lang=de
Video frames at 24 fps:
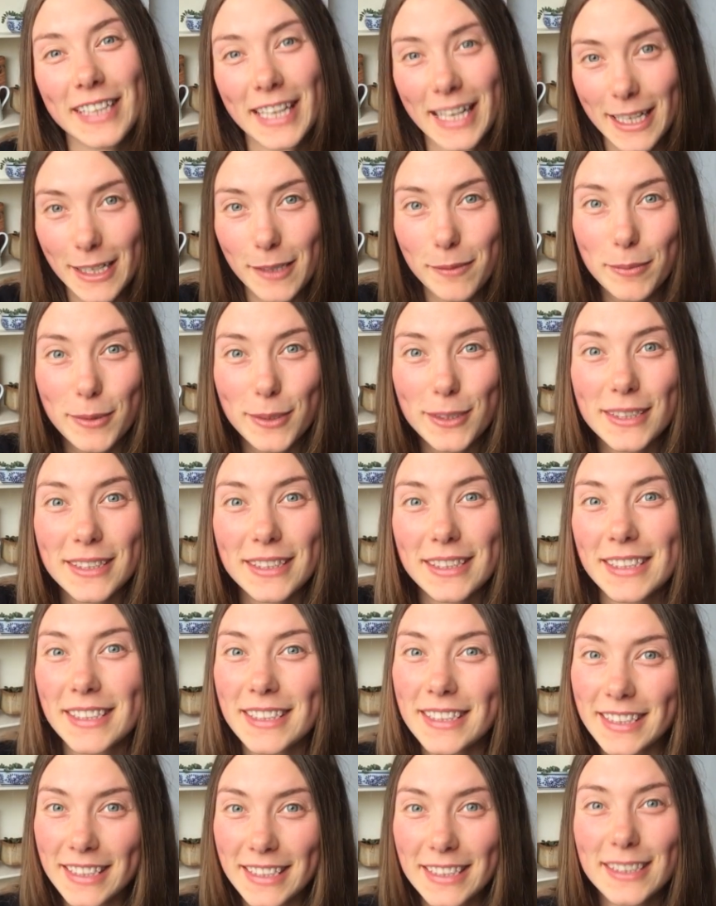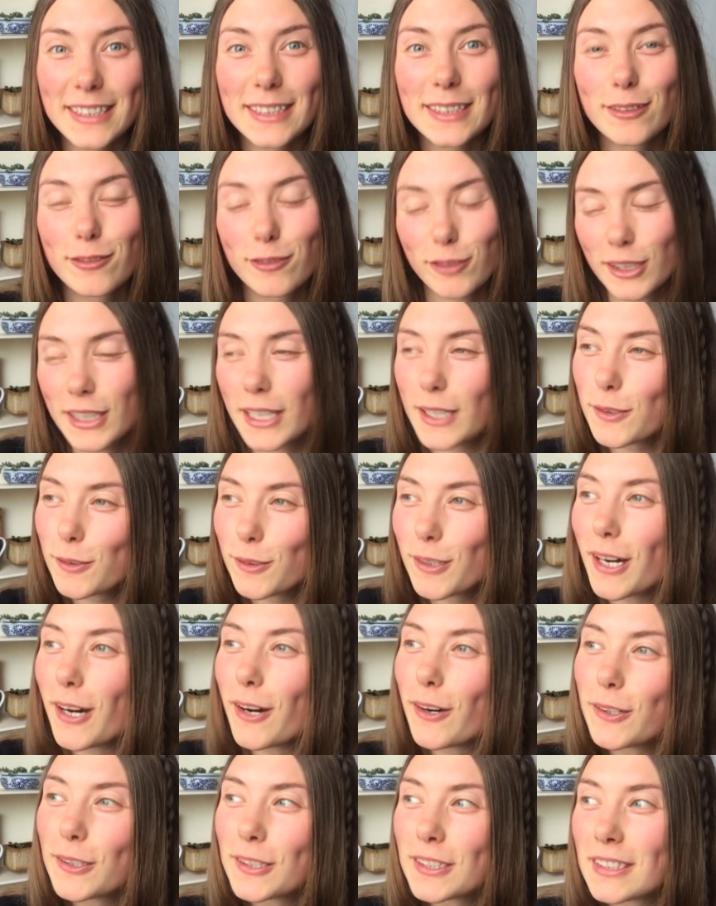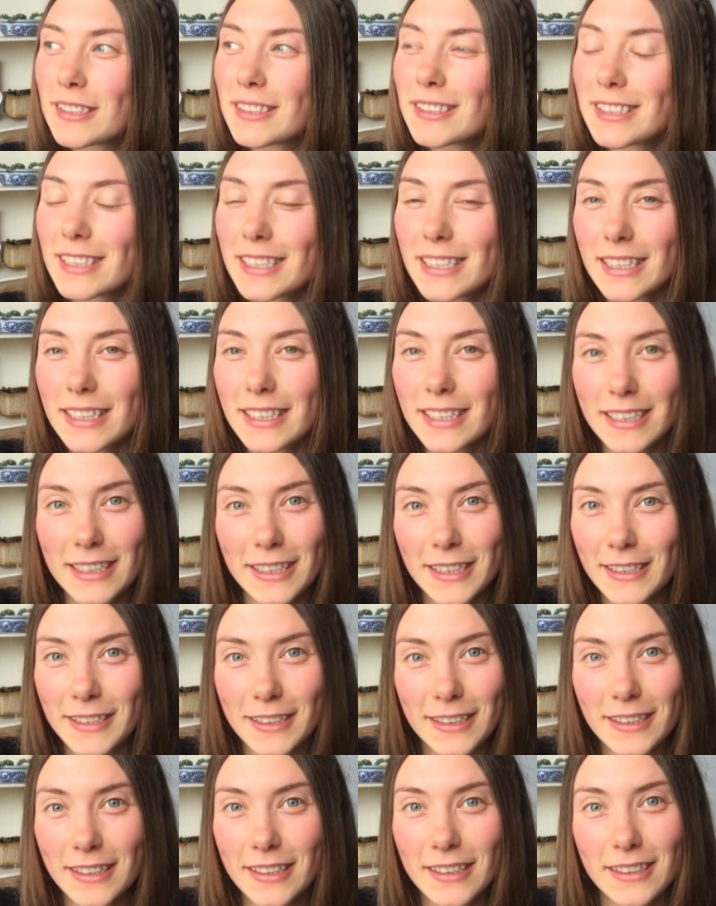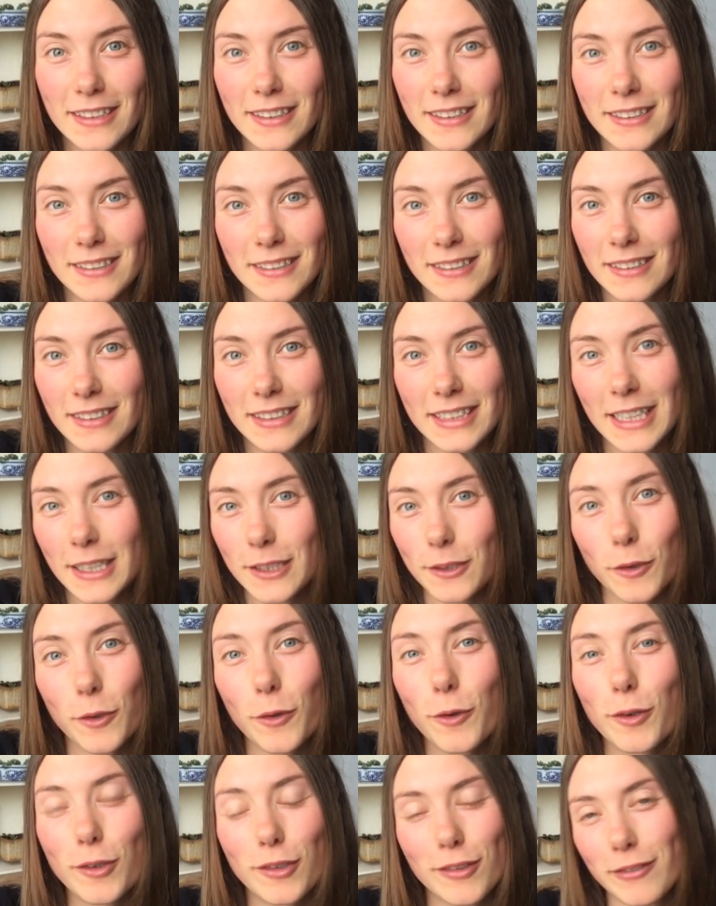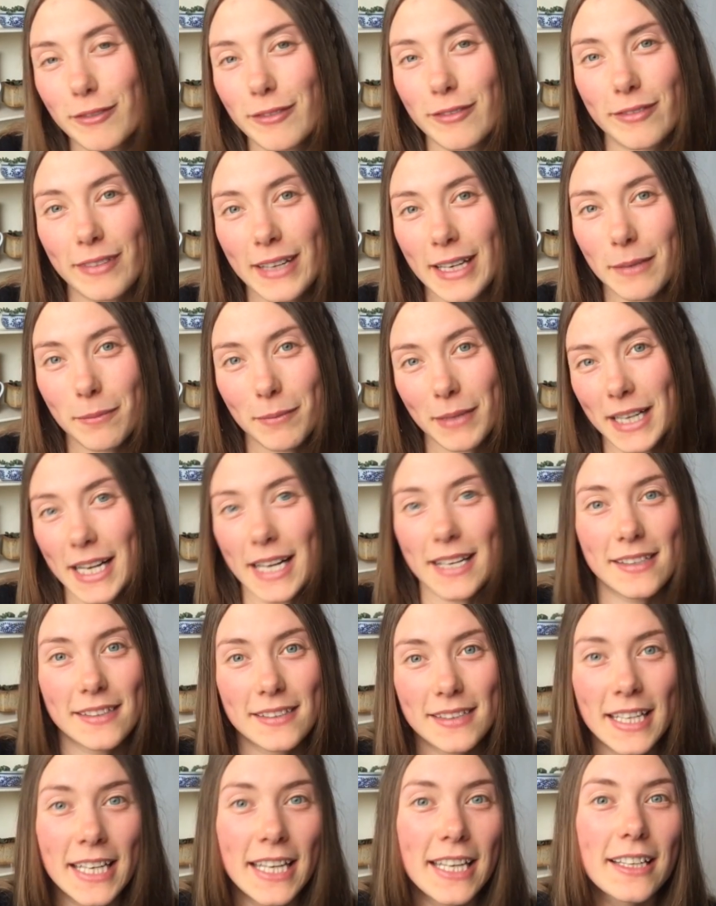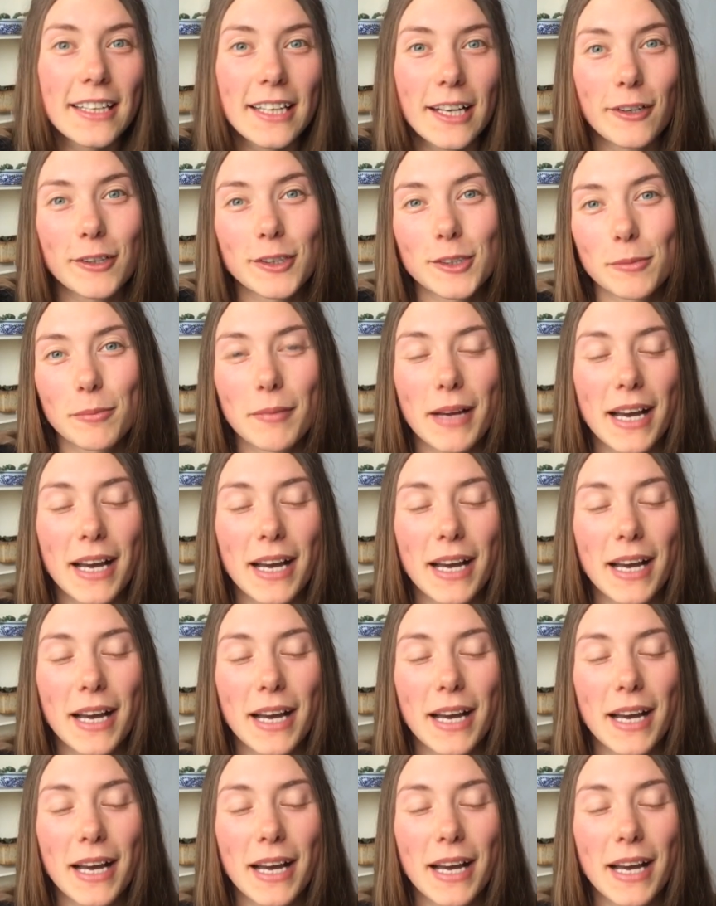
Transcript: Hagebutte ist von Natur aus äh, nicht rot, wenn man einen Tee draus